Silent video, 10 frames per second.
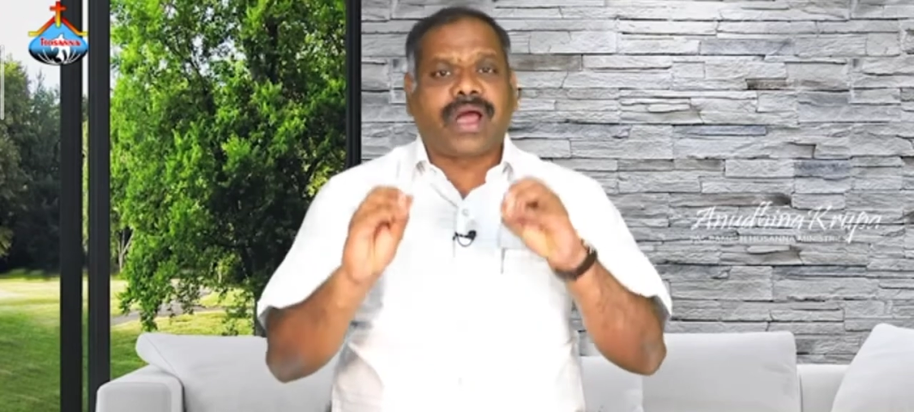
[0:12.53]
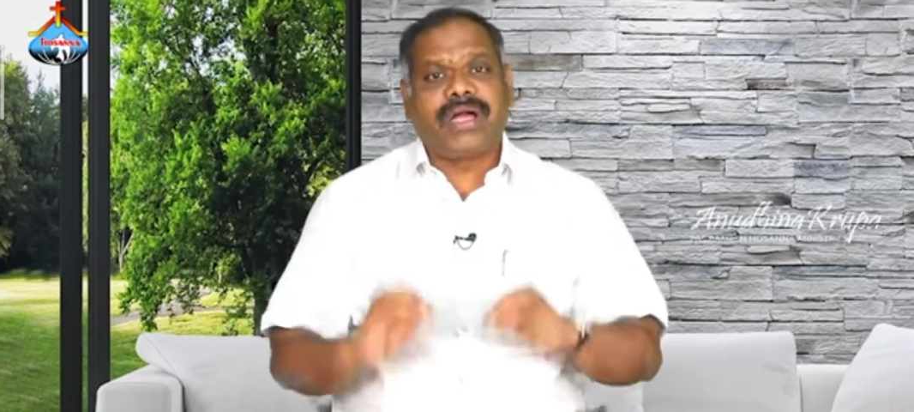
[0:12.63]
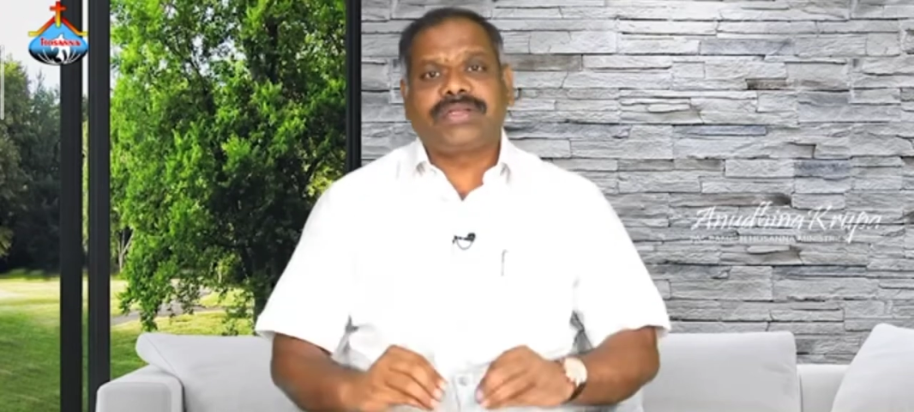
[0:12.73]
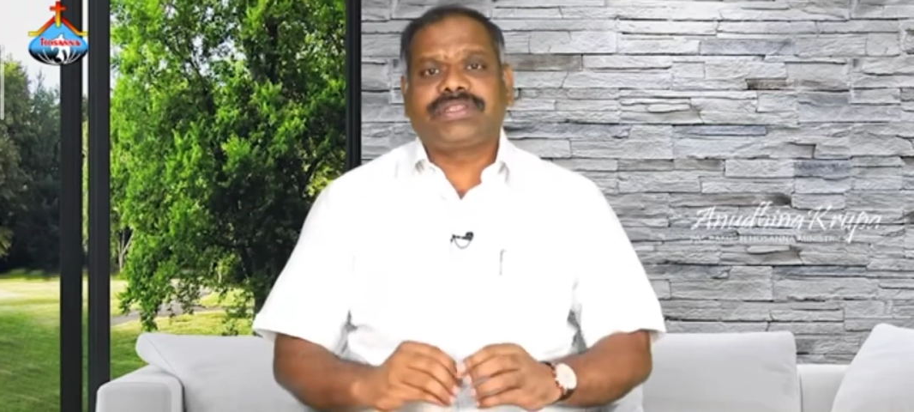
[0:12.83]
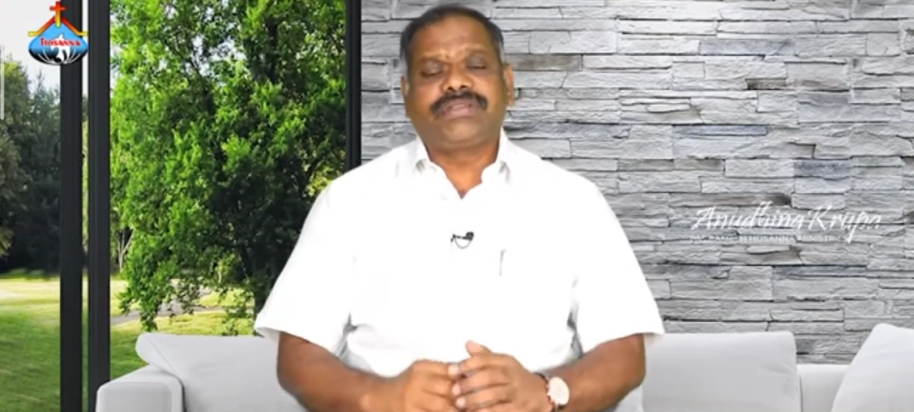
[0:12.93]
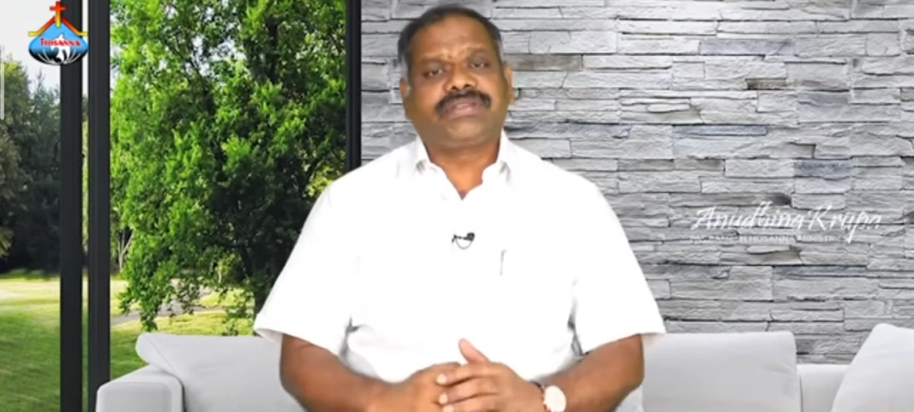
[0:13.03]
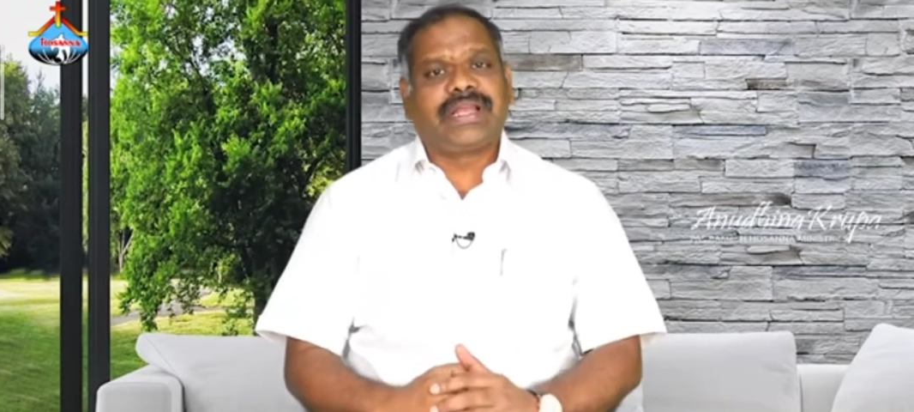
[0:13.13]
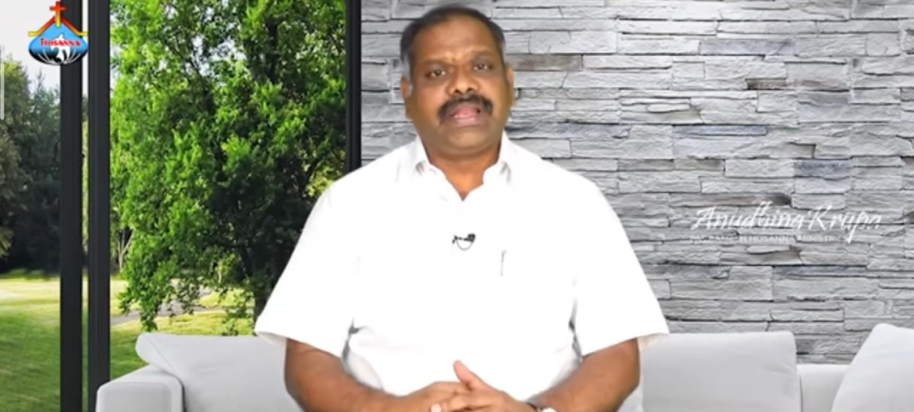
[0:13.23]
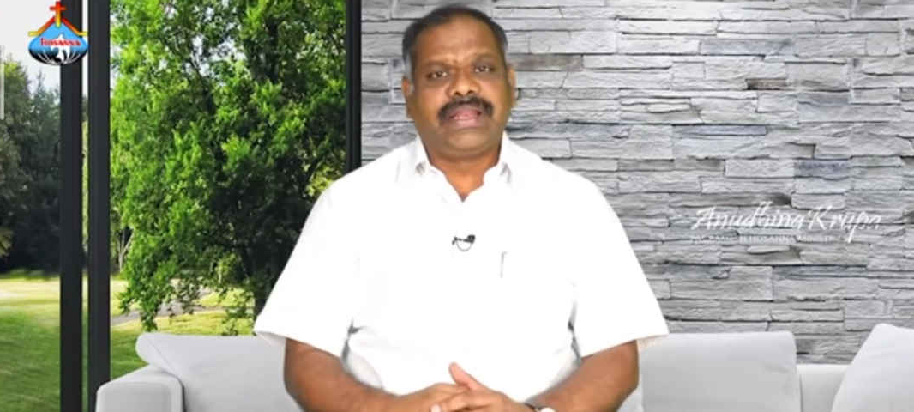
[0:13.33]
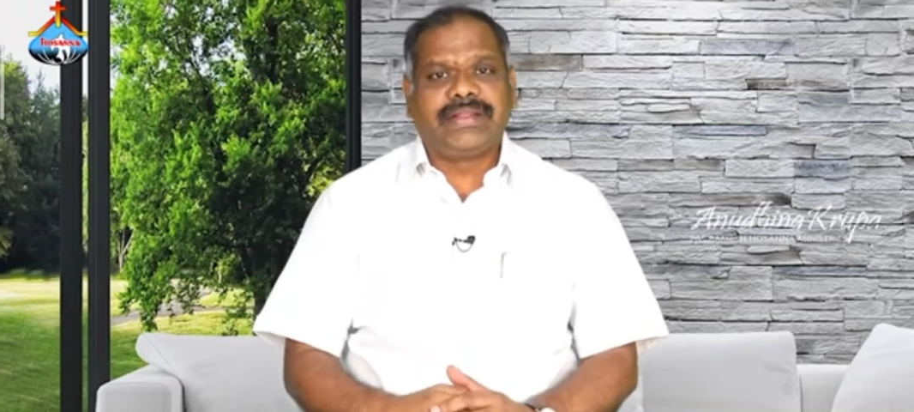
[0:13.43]

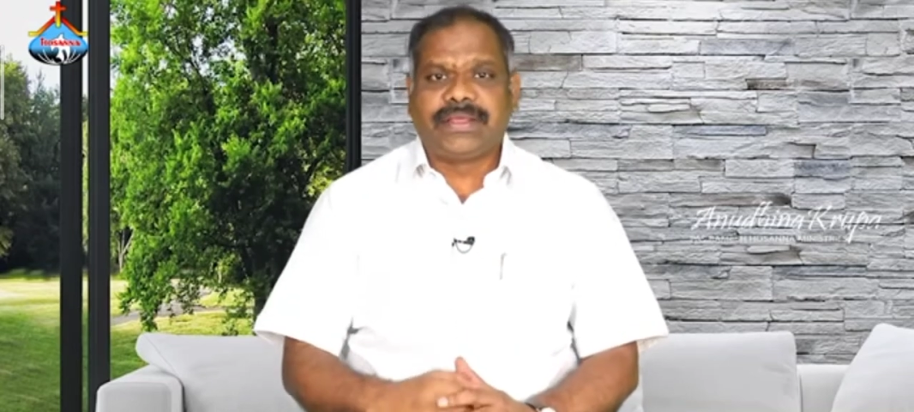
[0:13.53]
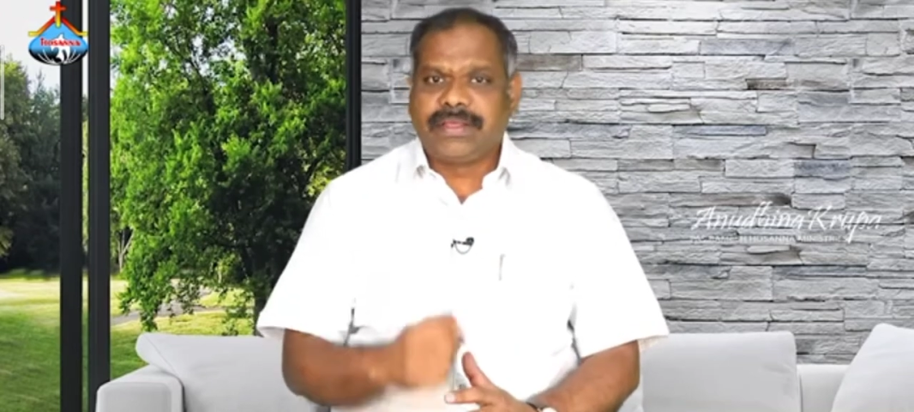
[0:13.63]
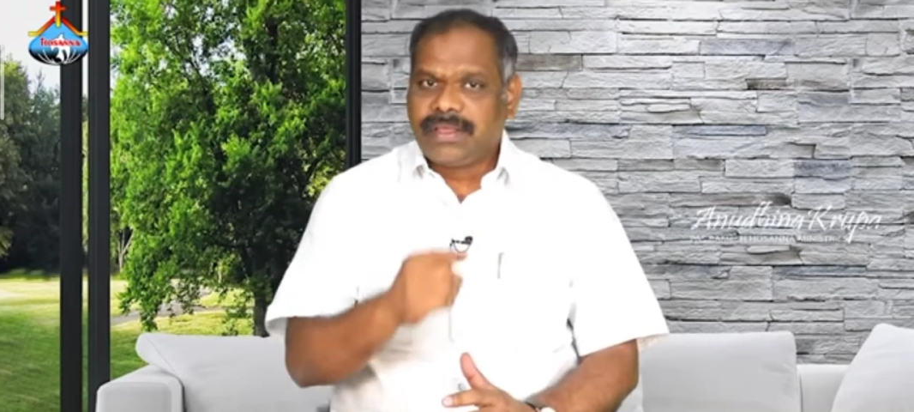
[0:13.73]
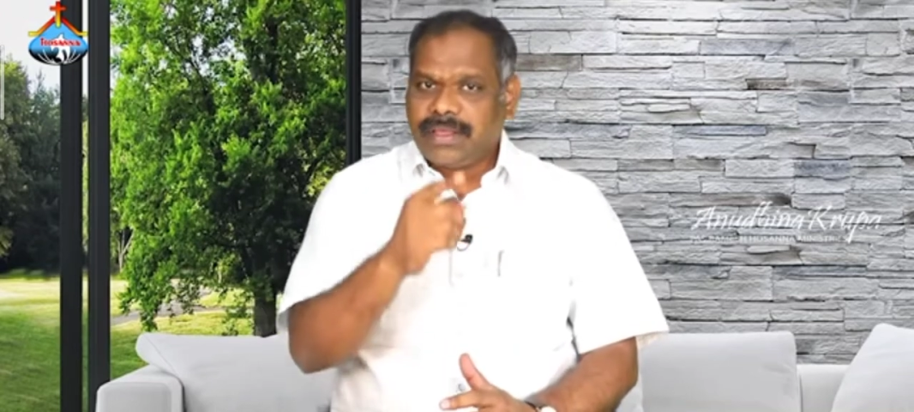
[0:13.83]
కాంక్షించాలనేది